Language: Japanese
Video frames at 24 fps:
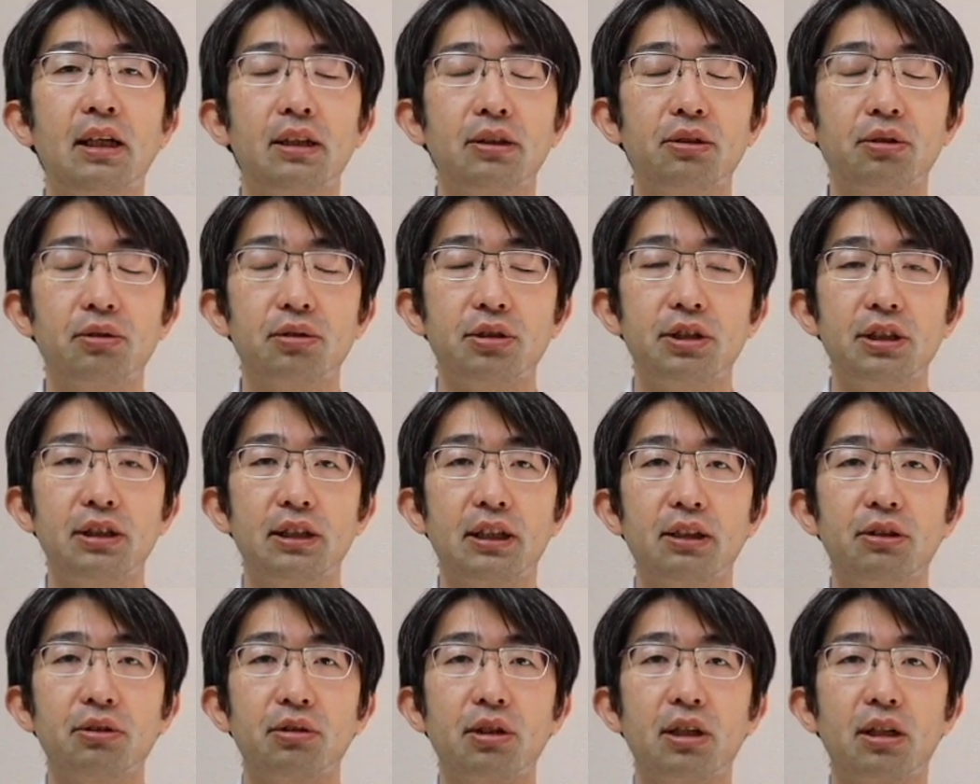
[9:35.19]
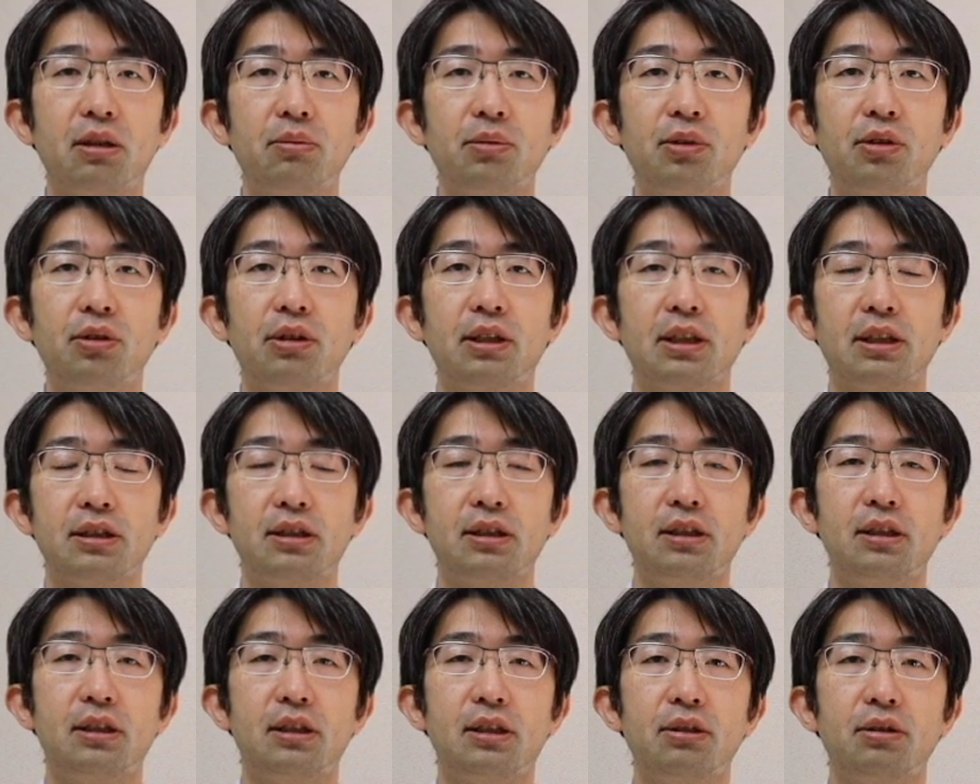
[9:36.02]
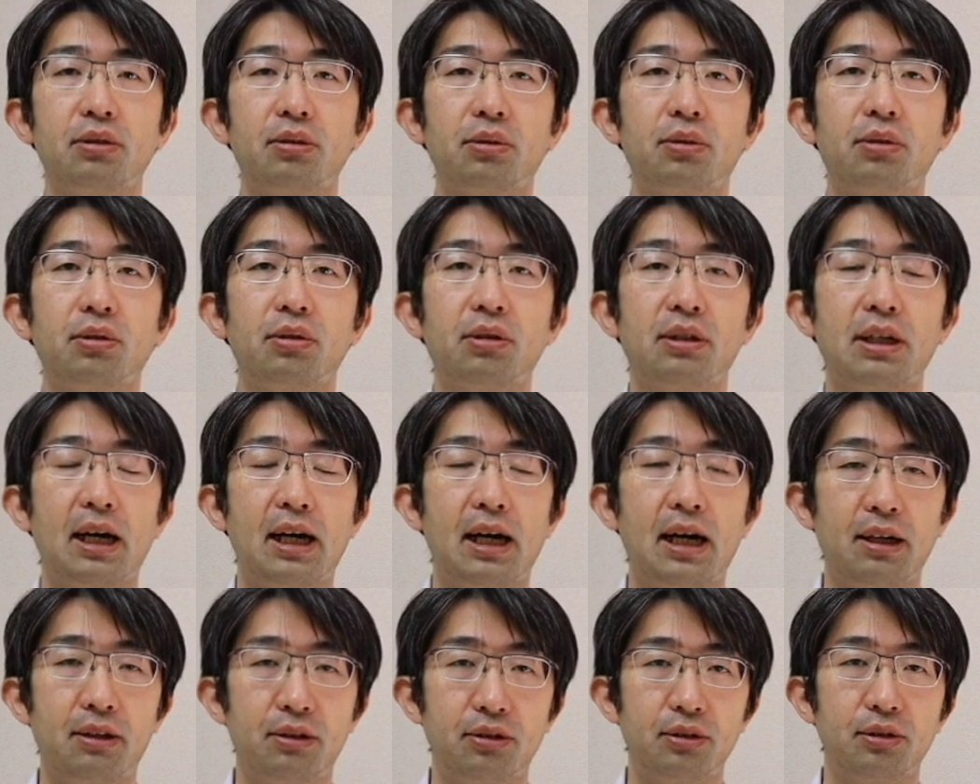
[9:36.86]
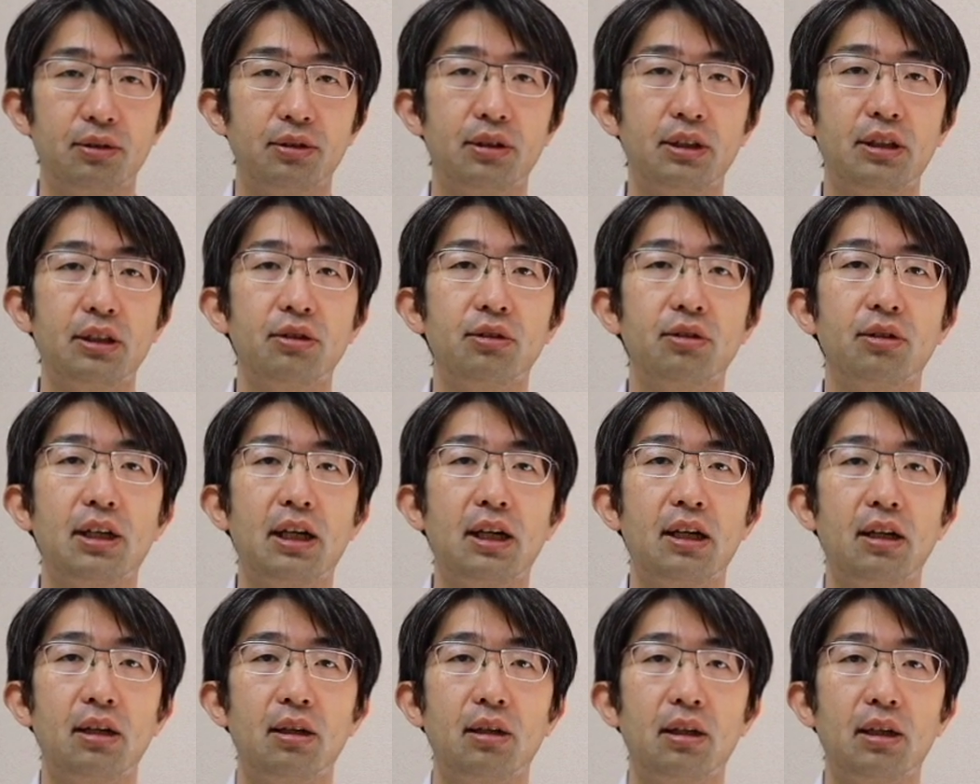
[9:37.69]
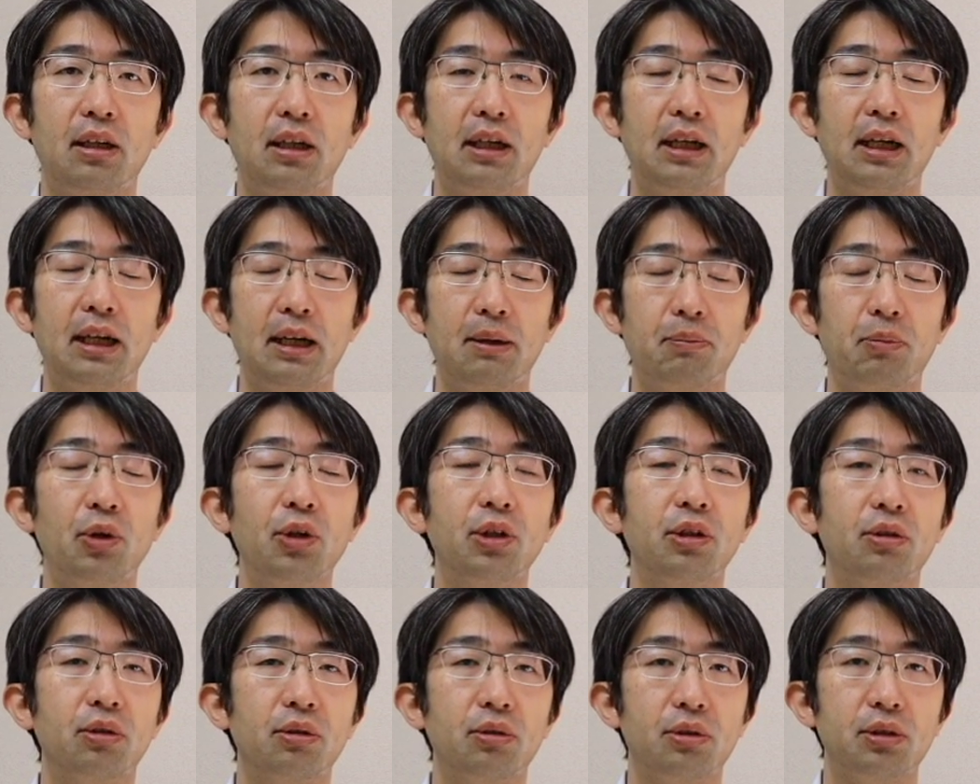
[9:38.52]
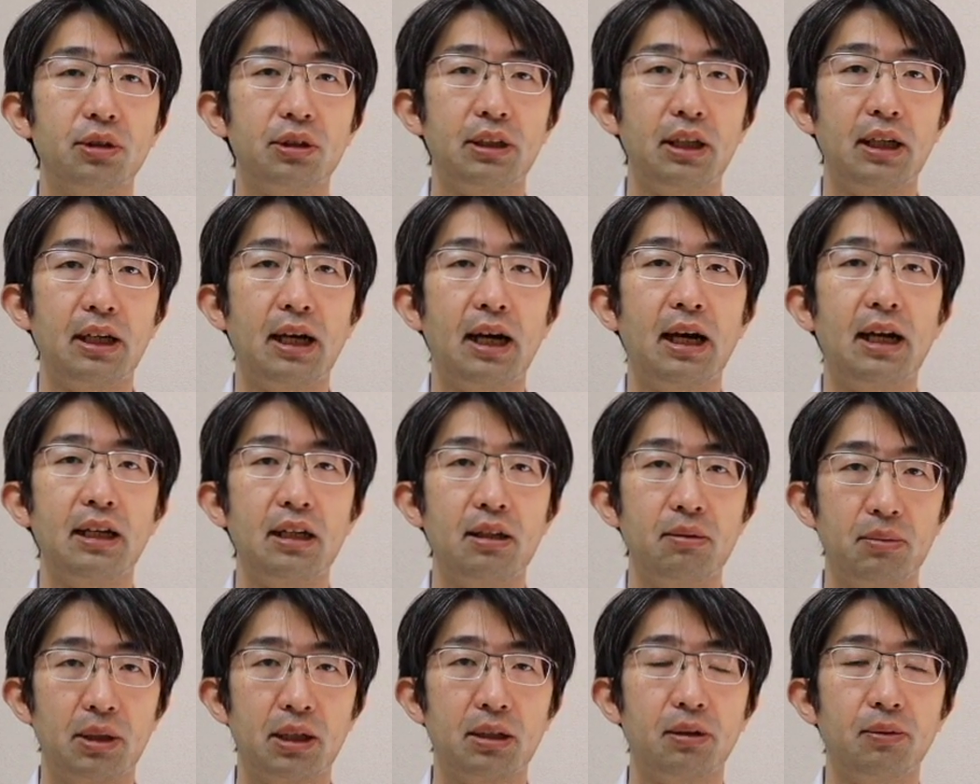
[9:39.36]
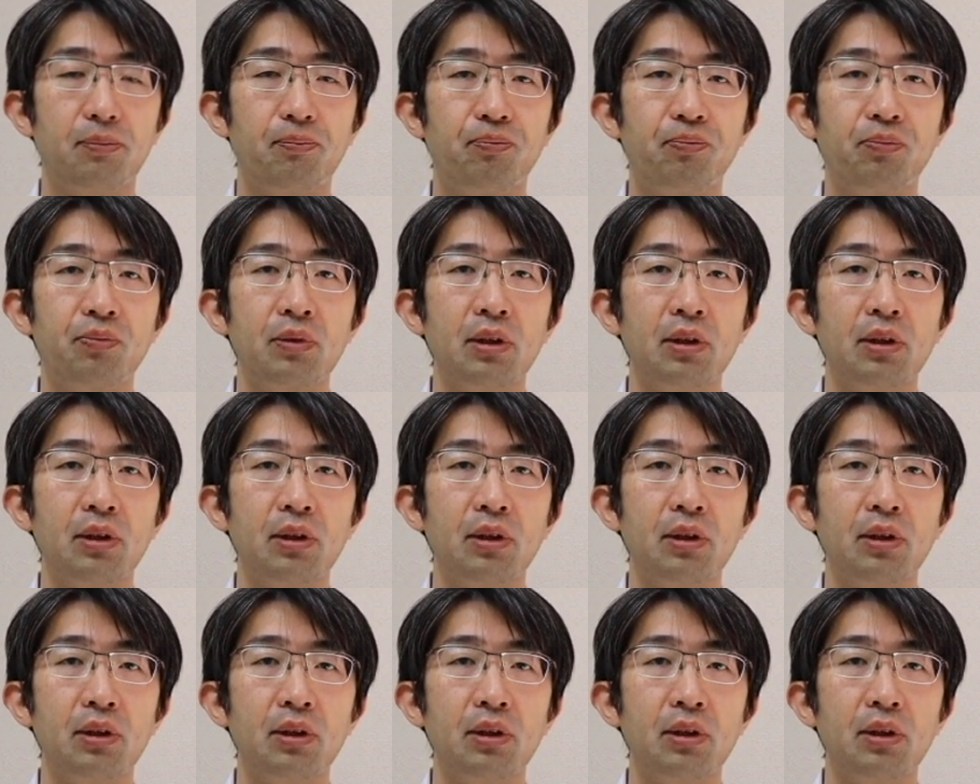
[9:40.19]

ちょっと診断とかが難しいっていうところがあるっていうのがえー、ポイントとしてあります。